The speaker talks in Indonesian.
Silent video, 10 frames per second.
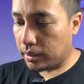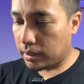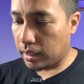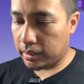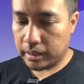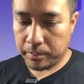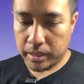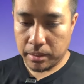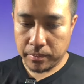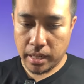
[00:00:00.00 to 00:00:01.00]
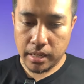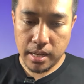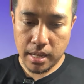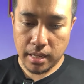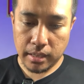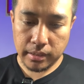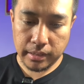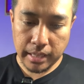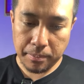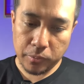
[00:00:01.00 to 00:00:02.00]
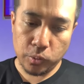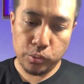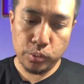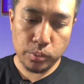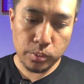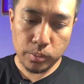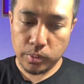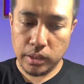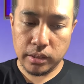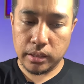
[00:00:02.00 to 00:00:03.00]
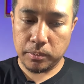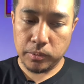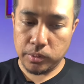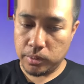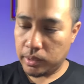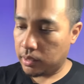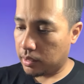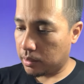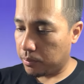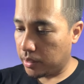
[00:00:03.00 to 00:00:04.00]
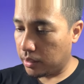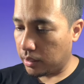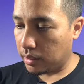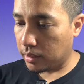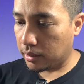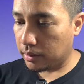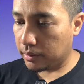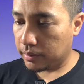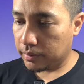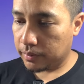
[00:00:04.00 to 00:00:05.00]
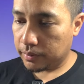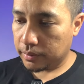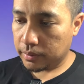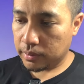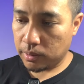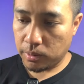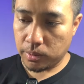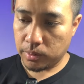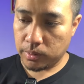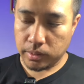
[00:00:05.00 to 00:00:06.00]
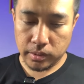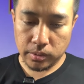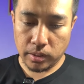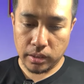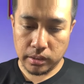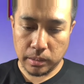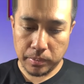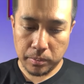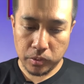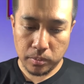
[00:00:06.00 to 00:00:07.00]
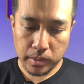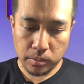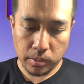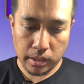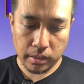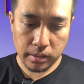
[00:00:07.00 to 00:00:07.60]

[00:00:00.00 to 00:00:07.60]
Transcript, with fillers: setelah step 6 ada step 7 di step 7 kita bikin oh sorry step 6 juga masih kurang